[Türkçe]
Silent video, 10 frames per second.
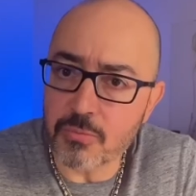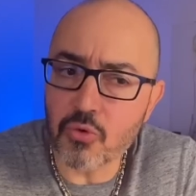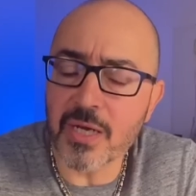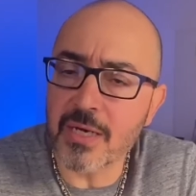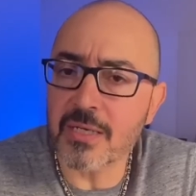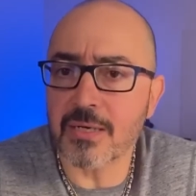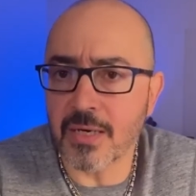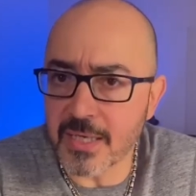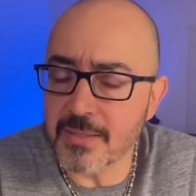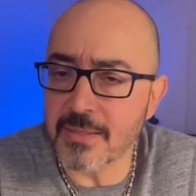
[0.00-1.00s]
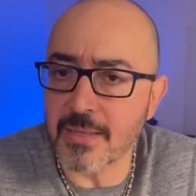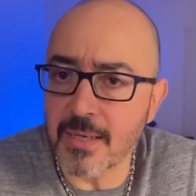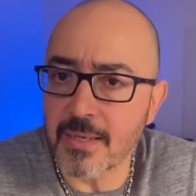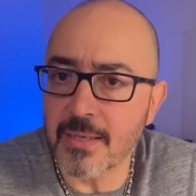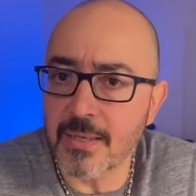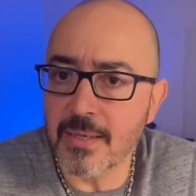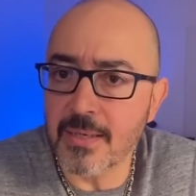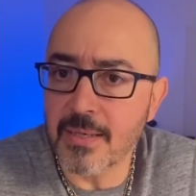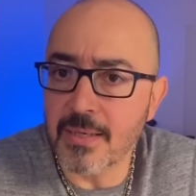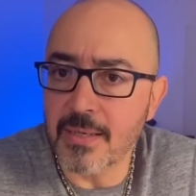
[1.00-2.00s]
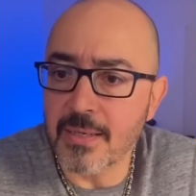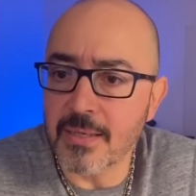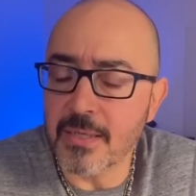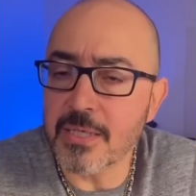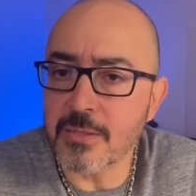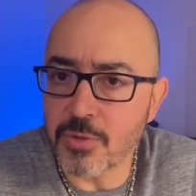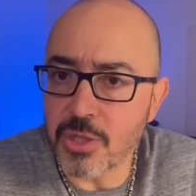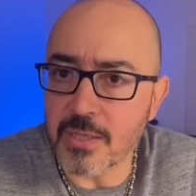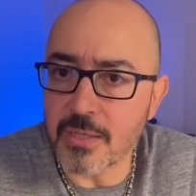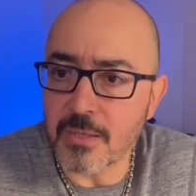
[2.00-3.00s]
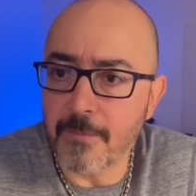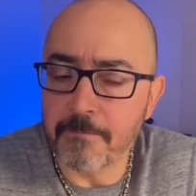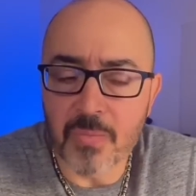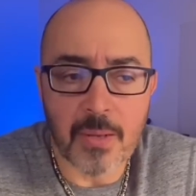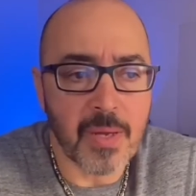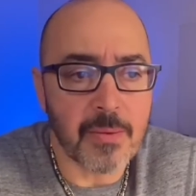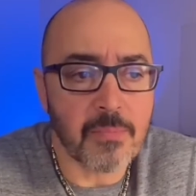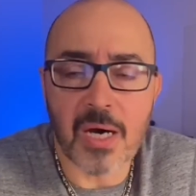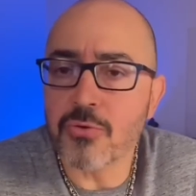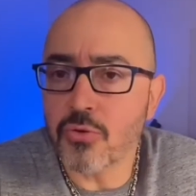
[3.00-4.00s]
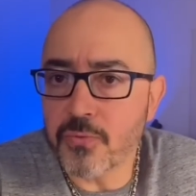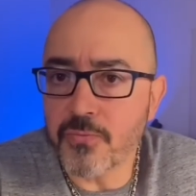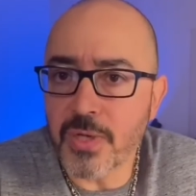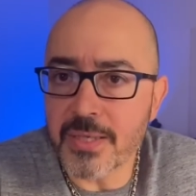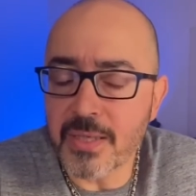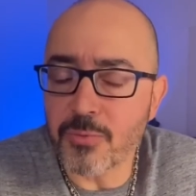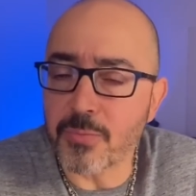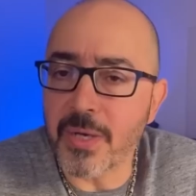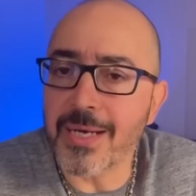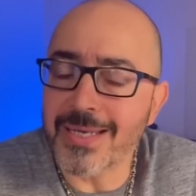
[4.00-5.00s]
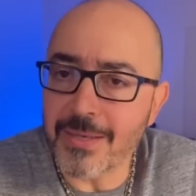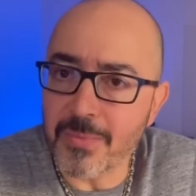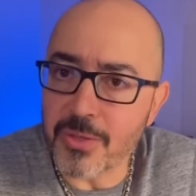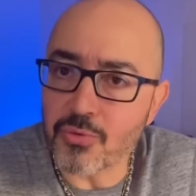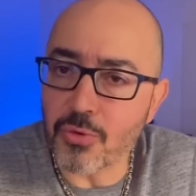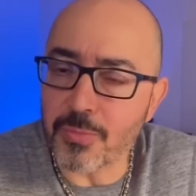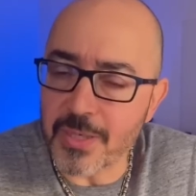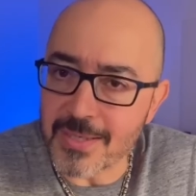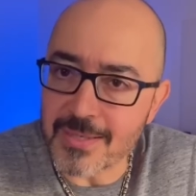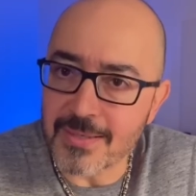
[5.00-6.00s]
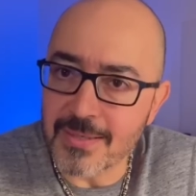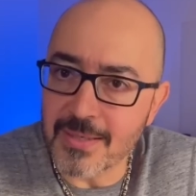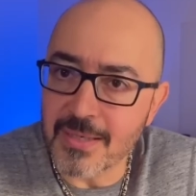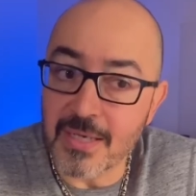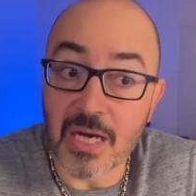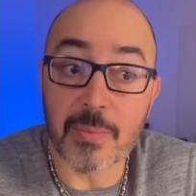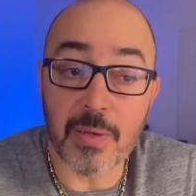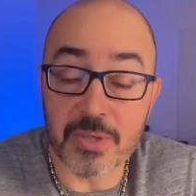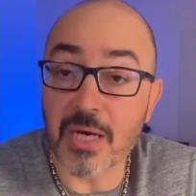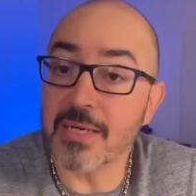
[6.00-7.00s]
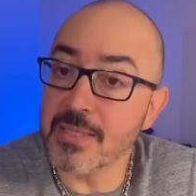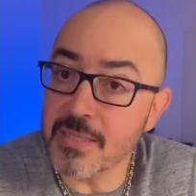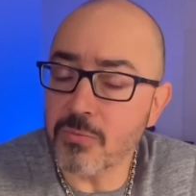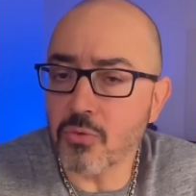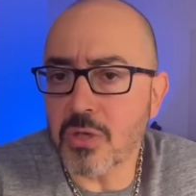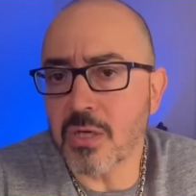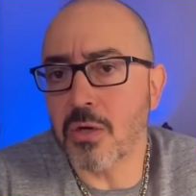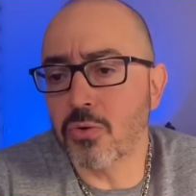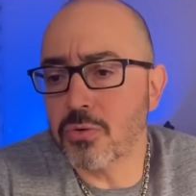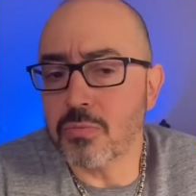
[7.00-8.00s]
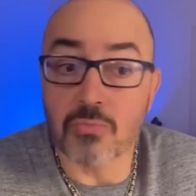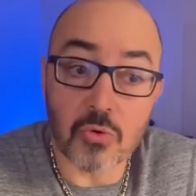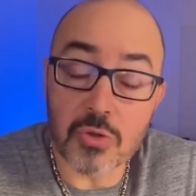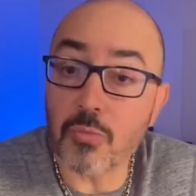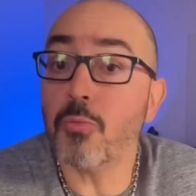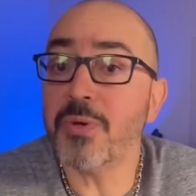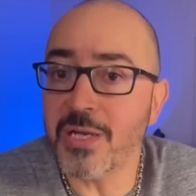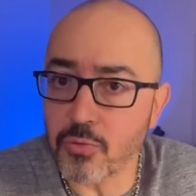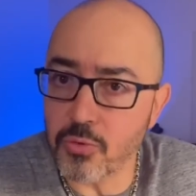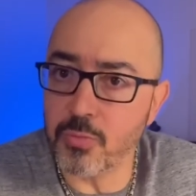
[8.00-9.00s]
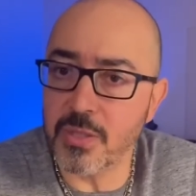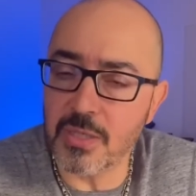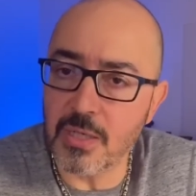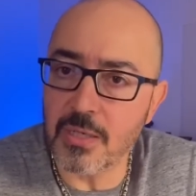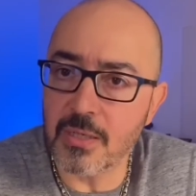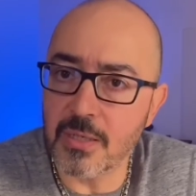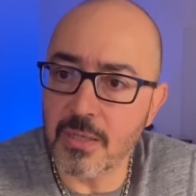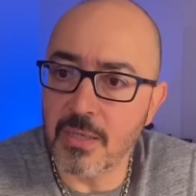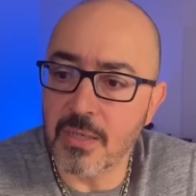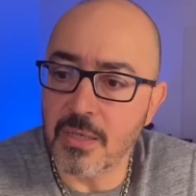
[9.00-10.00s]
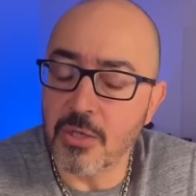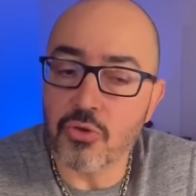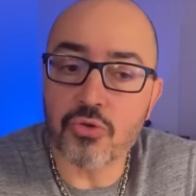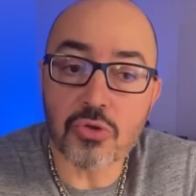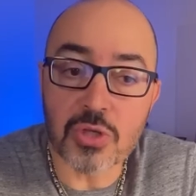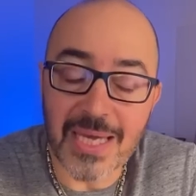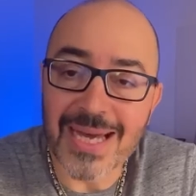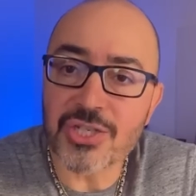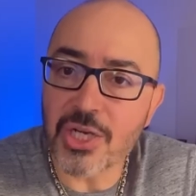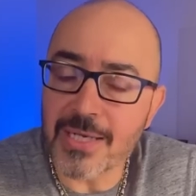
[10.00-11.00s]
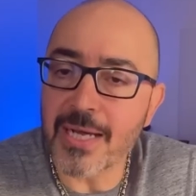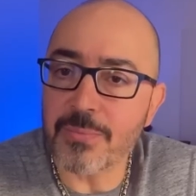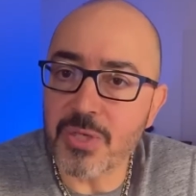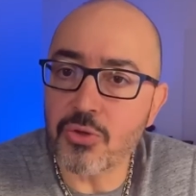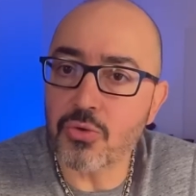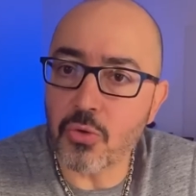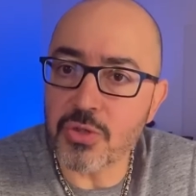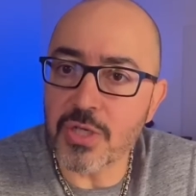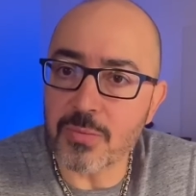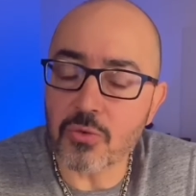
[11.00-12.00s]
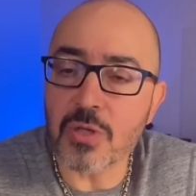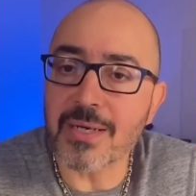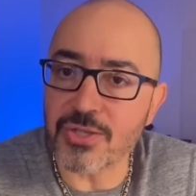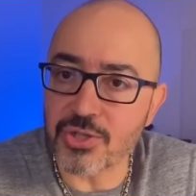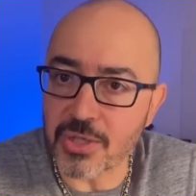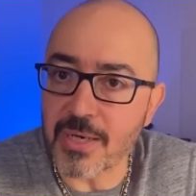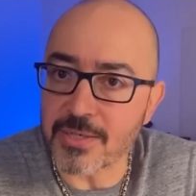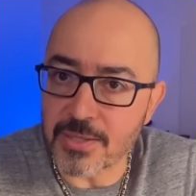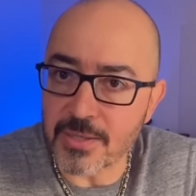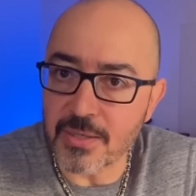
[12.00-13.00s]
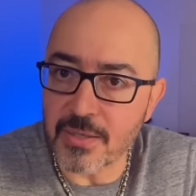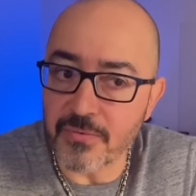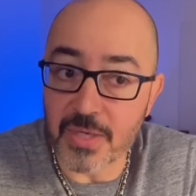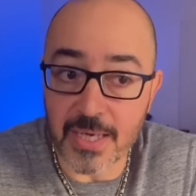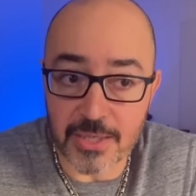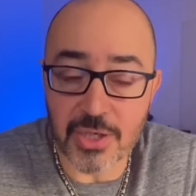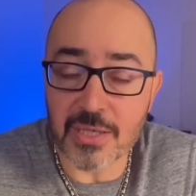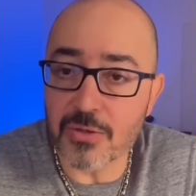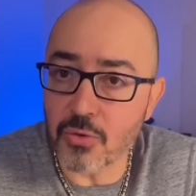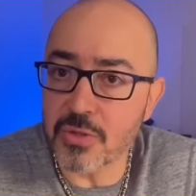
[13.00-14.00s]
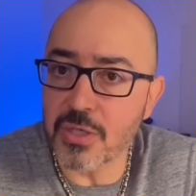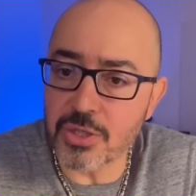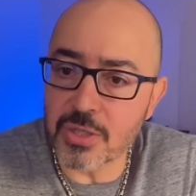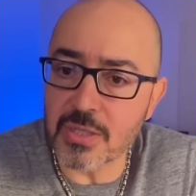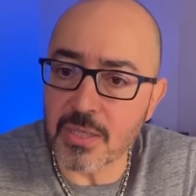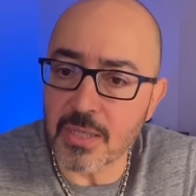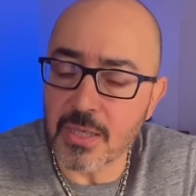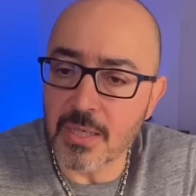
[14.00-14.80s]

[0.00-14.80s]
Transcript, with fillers: Bu ne kadar haktır ya? Nasıl bir şeydir? Ben mağdur olun filan demiyorum. Erkek mağdur olmaz. Ama bir haksızlık mutlaka olur. O, da, o bile umurumda değil. Çünkü gerçekler bir gün ortaya mutlaka çıkar. Ve gerçekler ortaya çıktı.